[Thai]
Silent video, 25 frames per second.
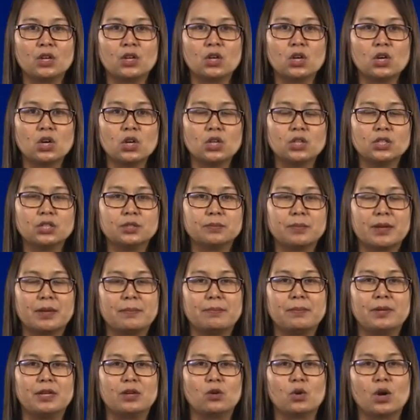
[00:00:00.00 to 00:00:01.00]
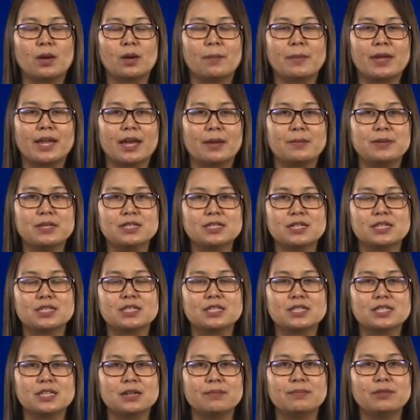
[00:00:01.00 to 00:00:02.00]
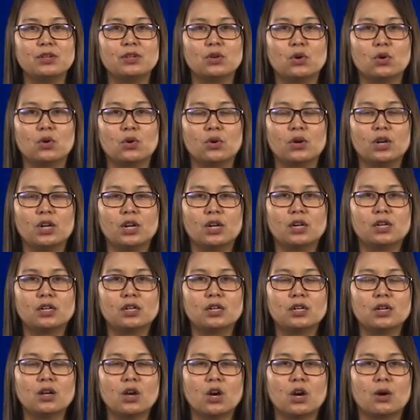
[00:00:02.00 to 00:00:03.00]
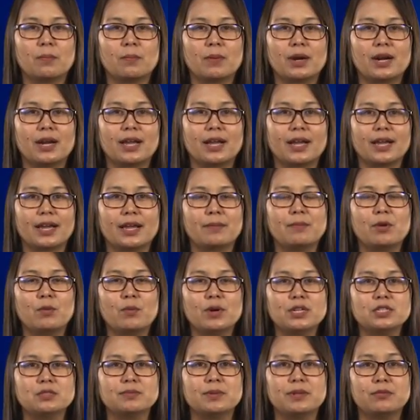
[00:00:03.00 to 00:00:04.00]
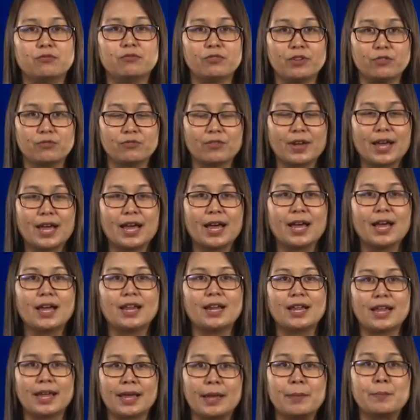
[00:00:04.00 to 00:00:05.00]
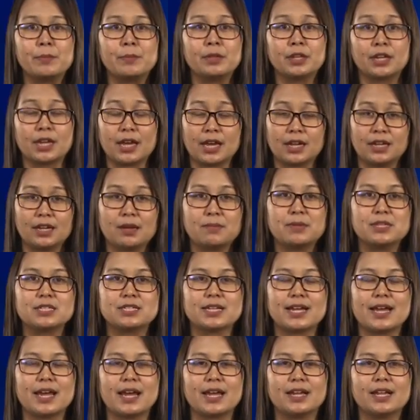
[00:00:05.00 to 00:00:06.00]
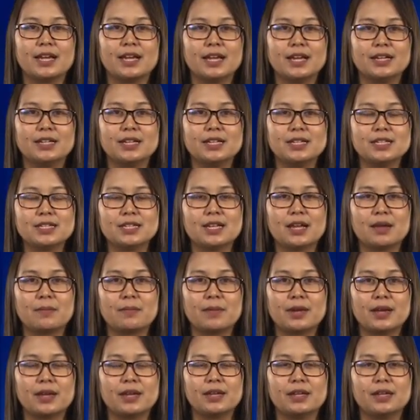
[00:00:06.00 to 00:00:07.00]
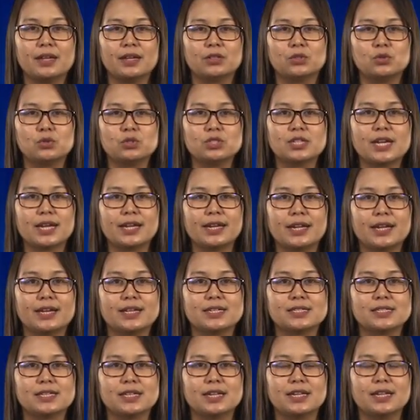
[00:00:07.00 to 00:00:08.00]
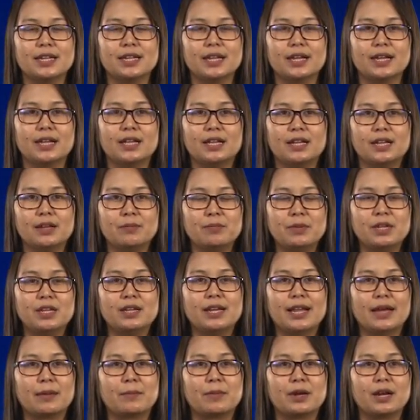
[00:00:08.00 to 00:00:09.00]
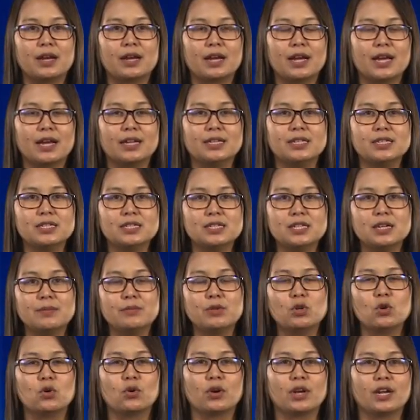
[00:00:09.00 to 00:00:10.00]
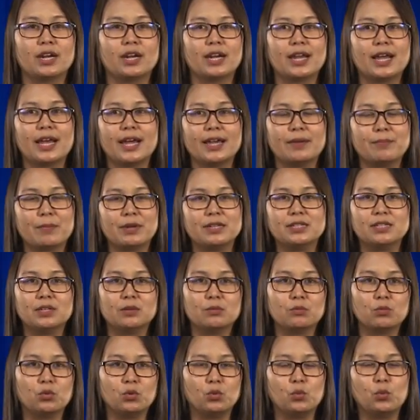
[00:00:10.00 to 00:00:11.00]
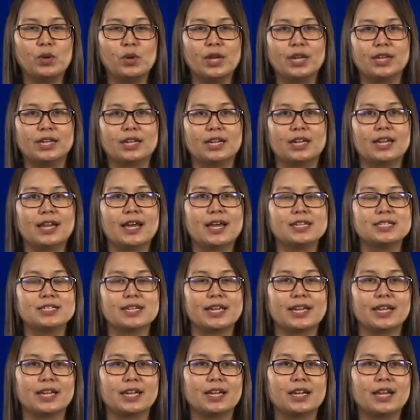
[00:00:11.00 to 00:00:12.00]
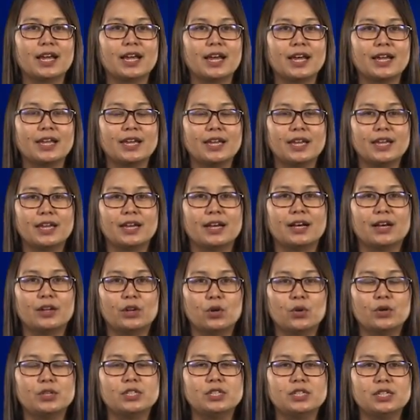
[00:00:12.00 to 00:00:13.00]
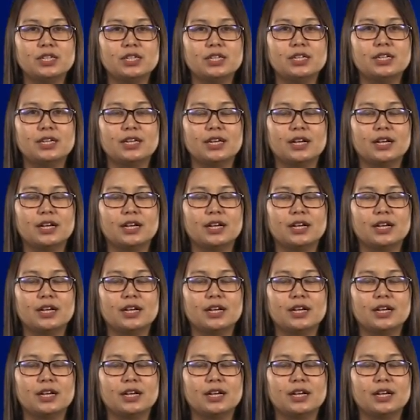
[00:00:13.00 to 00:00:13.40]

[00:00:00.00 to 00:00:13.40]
ก็มันมีความพยายามที่จะเชื่อมโยง เรื่องของพลังงานไม่ว่าจะเป็นไฟฟ้าและก๊าซธรรมชาติที่จะทำให้ทุกชาติในอาเซียนเนี่ยมีแหล่งพลังงานที่เชื่อมโยงกันได้ หมายถึงหมุนเวียนกันได้ใช้กันได้โดยที่